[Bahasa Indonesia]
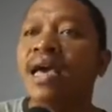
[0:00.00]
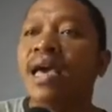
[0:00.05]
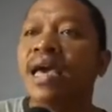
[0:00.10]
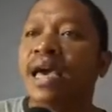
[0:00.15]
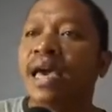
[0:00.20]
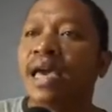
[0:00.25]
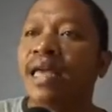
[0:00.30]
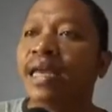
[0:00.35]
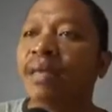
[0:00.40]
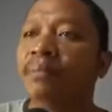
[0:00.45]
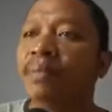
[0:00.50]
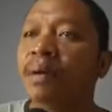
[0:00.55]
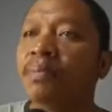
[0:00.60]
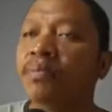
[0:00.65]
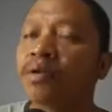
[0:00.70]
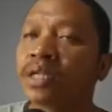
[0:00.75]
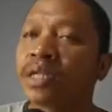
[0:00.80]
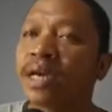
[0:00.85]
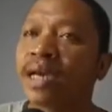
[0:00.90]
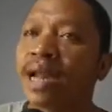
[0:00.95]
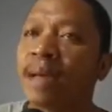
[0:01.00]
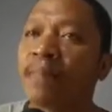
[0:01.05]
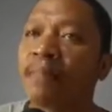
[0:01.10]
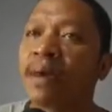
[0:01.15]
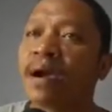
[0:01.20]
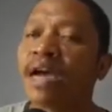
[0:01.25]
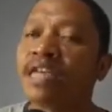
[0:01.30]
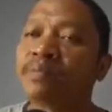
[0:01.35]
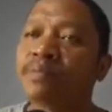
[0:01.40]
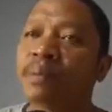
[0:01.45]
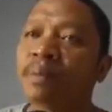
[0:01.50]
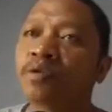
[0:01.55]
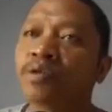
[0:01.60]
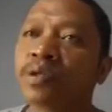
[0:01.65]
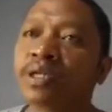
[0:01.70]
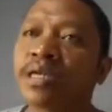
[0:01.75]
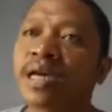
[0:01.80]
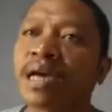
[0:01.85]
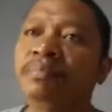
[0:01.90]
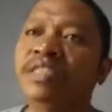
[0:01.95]
Ini membuktikan apa guys?
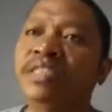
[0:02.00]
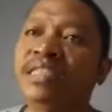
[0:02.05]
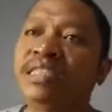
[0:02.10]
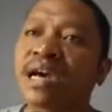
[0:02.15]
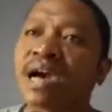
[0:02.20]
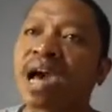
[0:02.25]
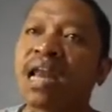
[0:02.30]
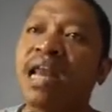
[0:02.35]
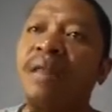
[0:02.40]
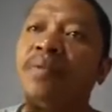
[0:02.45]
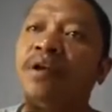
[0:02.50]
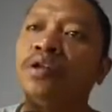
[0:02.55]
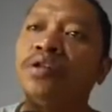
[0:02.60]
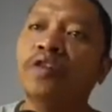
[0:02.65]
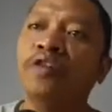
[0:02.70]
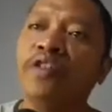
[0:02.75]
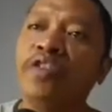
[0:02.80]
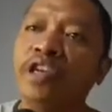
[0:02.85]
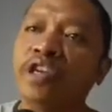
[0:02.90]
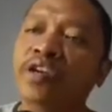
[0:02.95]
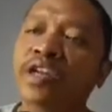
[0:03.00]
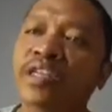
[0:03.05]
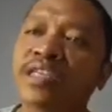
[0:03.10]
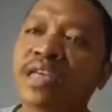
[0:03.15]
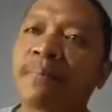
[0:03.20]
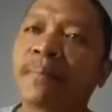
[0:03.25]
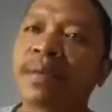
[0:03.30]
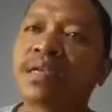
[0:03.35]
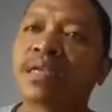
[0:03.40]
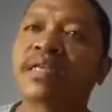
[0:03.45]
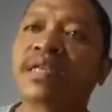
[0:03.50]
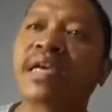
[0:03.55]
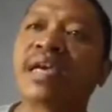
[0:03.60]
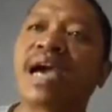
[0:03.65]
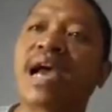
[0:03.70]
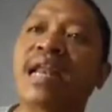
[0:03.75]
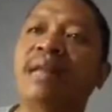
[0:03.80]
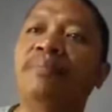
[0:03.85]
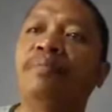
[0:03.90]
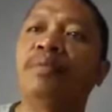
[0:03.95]
Membuktikan jika kalian menonton video ini sampai selesai
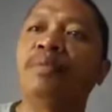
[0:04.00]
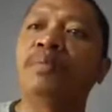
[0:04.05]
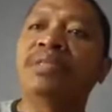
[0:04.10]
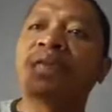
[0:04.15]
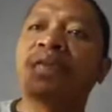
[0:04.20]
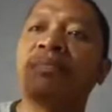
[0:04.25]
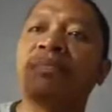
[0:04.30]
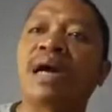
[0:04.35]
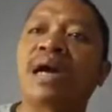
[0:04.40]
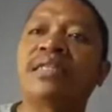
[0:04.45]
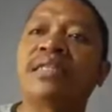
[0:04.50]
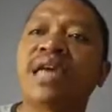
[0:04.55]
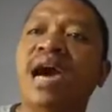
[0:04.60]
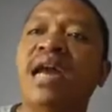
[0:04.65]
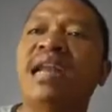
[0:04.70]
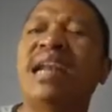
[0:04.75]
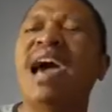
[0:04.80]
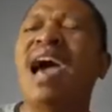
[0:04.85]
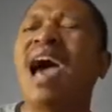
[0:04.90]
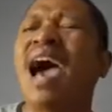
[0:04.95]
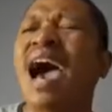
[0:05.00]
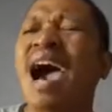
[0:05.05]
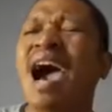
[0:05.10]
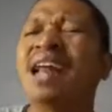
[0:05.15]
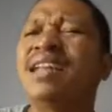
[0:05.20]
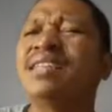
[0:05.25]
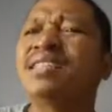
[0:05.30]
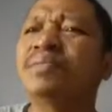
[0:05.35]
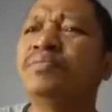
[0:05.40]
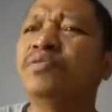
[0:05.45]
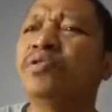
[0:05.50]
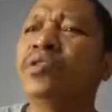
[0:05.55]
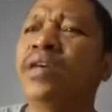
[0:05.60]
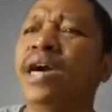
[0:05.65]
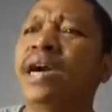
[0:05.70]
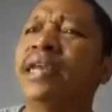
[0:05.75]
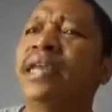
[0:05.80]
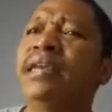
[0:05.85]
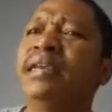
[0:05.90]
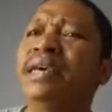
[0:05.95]
kalian pun bisa mengerjakan hal
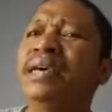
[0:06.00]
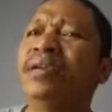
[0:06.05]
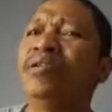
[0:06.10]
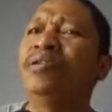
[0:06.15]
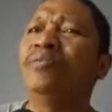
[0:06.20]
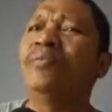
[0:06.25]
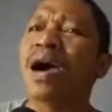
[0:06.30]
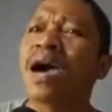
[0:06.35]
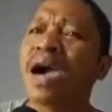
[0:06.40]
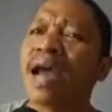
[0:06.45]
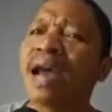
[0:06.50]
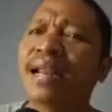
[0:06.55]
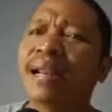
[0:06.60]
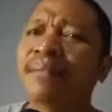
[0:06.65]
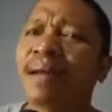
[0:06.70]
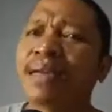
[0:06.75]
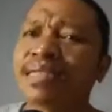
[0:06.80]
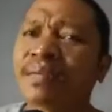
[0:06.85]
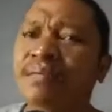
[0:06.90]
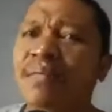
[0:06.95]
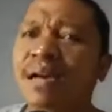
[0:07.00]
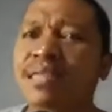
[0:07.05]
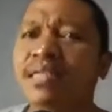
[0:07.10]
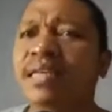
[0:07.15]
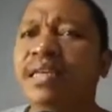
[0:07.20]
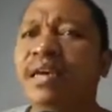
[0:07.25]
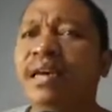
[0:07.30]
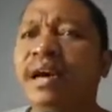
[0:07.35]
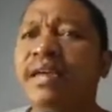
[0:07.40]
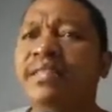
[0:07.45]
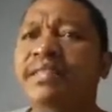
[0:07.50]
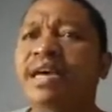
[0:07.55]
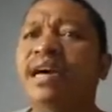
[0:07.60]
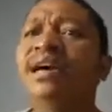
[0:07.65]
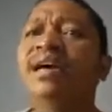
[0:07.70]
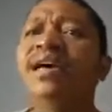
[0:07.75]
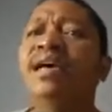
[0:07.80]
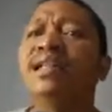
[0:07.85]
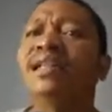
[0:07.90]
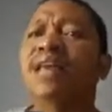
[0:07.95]
semudah ini di rumah kalian masing-masing ya guys
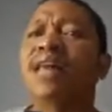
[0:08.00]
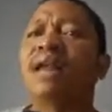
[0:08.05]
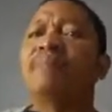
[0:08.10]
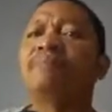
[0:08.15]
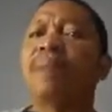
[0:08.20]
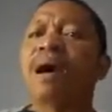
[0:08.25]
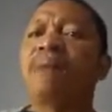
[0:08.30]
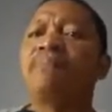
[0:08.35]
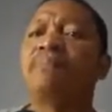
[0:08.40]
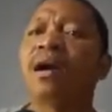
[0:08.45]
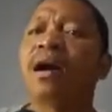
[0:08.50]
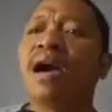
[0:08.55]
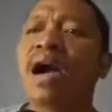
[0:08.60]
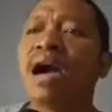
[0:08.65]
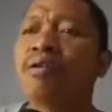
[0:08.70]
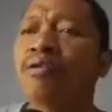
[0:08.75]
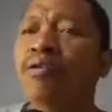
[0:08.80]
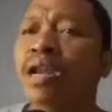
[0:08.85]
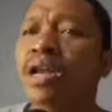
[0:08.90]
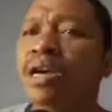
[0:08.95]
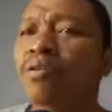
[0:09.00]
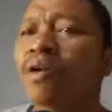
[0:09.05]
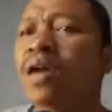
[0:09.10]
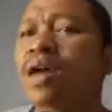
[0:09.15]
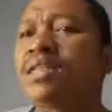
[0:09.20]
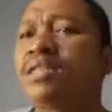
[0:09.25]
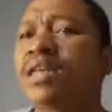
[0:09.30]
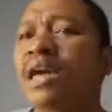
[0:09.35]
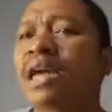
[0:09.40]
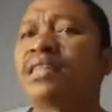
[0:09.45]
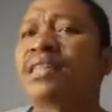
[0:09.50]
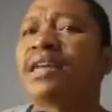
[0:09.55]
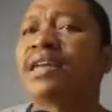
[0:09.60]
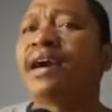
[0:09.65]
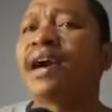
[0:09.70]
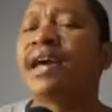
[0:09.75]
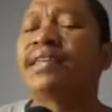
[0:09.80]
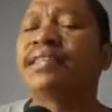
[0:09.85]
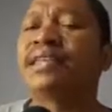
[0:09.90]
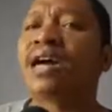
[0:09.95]
ya. Tanpa mengganggu lingkungan sekitar
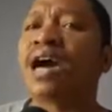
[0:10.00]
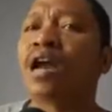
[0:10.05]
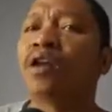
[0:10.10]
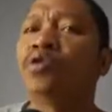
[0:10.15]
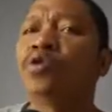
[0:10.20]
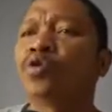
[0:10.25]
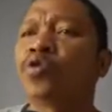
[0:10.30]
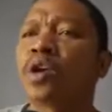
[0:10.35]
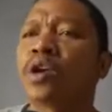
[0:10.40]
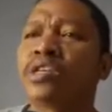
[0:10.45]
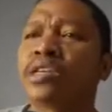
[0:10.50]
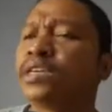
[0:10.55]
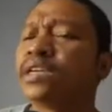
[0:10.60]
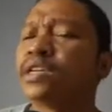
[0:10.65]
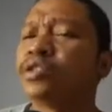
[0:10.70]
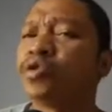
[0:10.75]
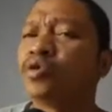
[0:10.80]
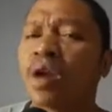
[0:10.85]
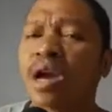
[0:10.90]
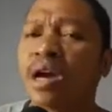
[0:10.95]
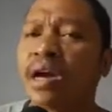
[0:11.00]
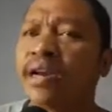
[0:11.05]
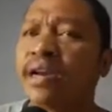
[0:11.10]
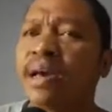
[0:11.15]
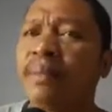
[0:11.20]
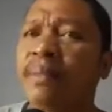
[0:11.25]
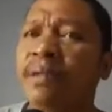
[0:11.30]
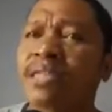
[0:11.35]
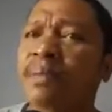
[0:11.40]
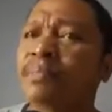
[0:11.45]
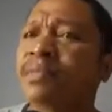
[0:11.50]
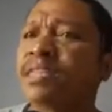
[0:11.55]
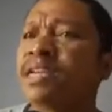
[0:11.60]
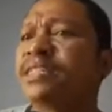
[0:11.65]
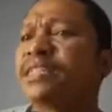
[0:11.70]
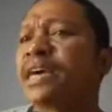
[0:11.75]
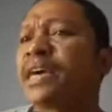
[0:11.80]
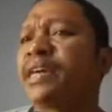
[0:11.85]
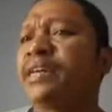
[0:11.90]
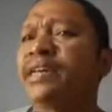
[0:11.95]
ya guys ya. Kalau untuk suara suara gerinda berisik bisa
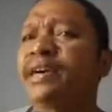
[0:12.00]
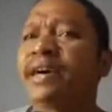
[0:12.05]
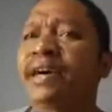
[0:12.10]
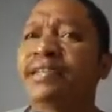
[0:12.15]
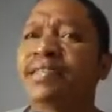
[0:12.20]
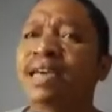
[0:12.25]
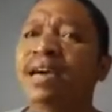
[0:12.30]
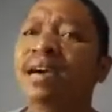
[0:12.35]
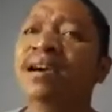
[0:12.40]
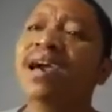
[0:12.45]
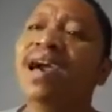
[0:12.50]
di silent ya guys ya.